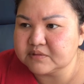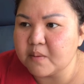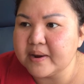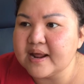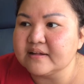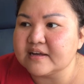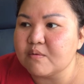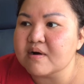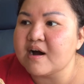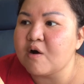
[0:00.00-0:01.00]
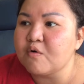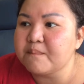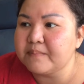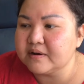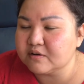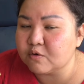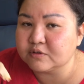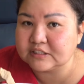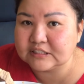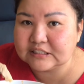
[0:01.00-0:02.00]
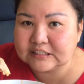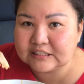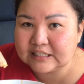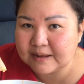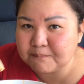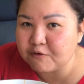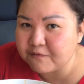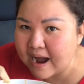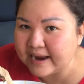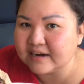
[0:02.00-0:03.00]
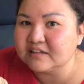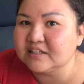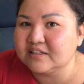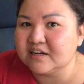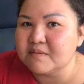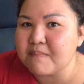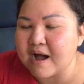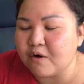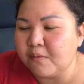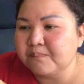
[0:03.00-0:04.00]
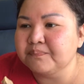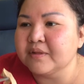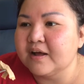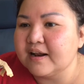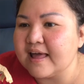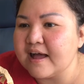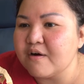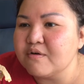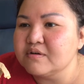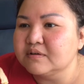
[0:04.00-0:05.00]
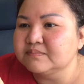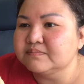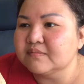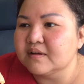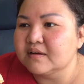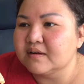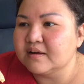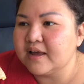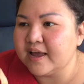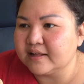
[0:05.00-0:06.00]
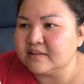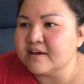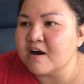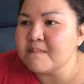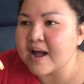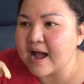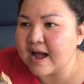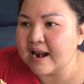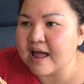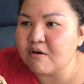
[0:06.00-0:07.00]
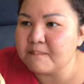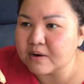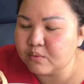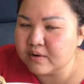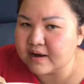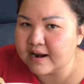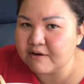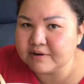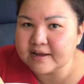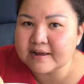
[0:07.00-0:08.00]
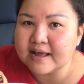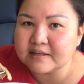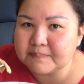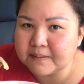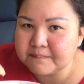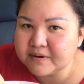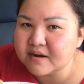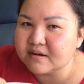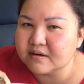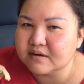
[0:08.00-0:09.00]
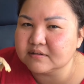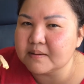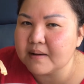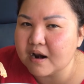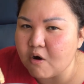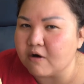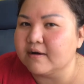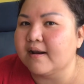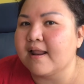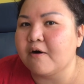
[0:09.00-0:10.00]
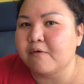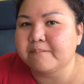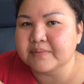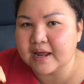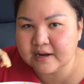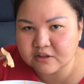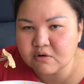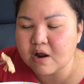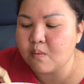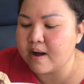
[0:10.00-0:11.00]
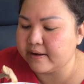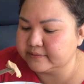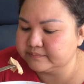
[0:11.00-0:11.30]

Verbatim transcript: เราไม่แน่ใจว่าเขาเป็นคนในโปรไฟล์นั้นจริง ๆ หรือเปล่า แล้วเหตุที่เขามาหาเรามาคุยกับเรานี่แค่จะเป็นเพื่อนหรือจะมาหลอกเงินเรา อันนี้ต้องระวัง